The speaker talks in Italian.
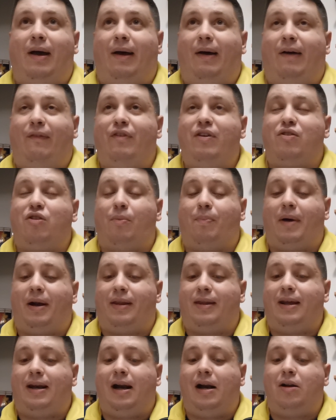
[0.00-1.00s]
ha visto
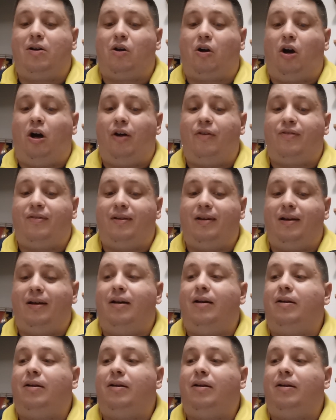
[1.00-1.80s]
partire il cross,